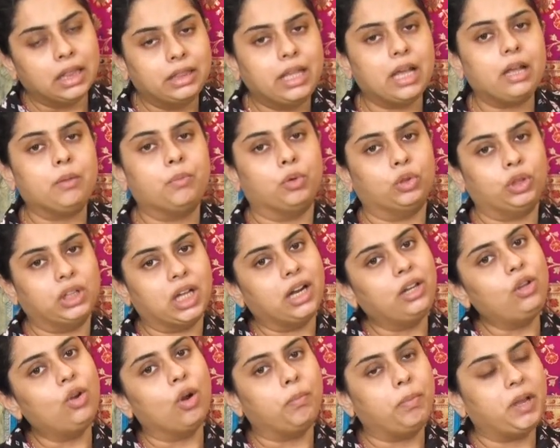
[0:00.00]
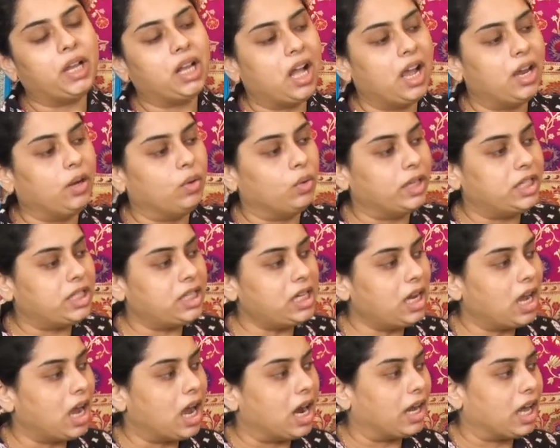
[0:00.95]
দেখব তারই অপেক্ষায় রয়েছি
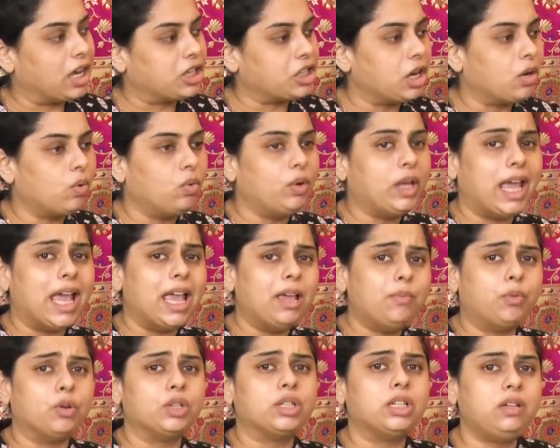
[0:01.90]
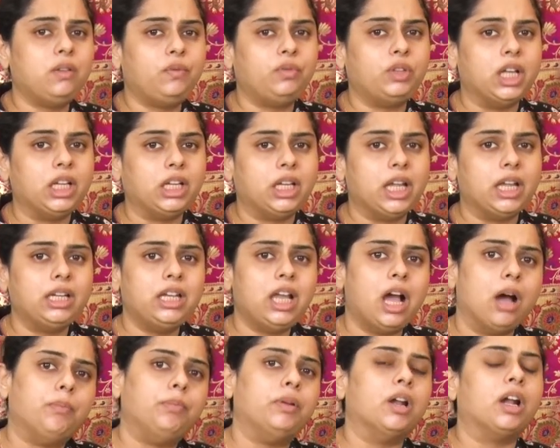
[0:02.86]
আর আশা করি এই পজিটিভ থিঙ্কিং
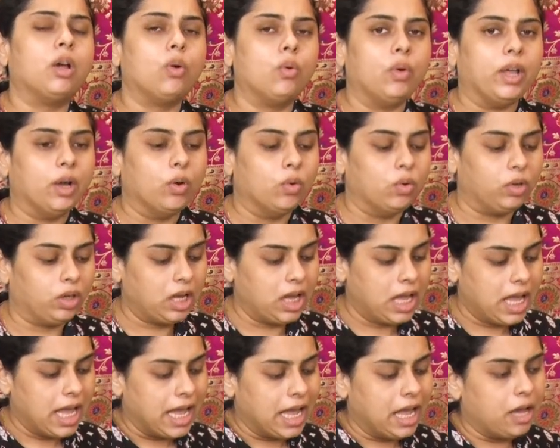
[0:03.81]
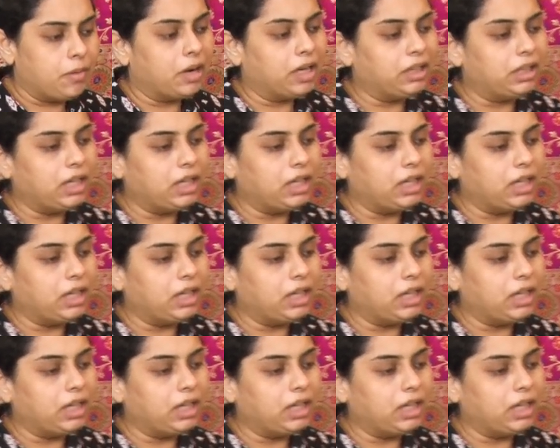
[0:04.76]
নিয়ে আপনারাও এগোন এবার